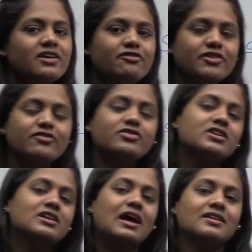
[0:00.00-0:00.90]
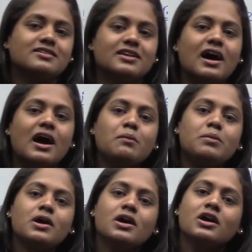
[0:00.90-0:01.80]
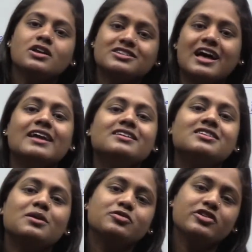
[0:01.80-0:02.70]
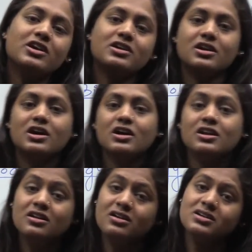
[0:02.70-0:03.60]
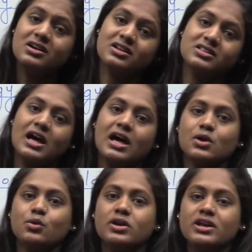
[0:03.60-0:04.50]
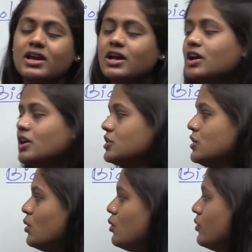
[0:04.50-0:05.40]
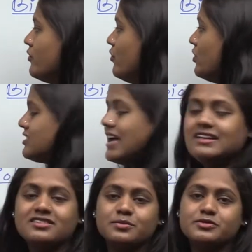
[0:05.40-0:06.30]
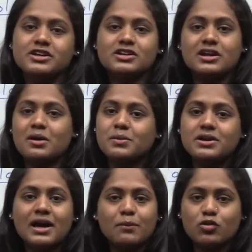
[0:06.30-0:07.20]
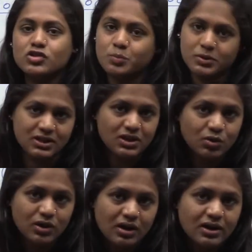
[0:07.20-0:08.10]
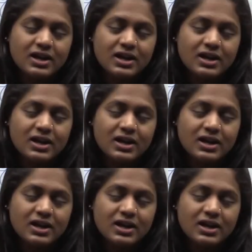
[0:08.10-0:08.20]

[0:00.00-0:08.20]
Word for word: या फिफ्थ क्लास से आप साइंस सब्जेक्ट लर्न करते आ रहे हो ठीक है तो वो साइंस सब्जेक्ट का मीनिंग आपको तो पता ही होगा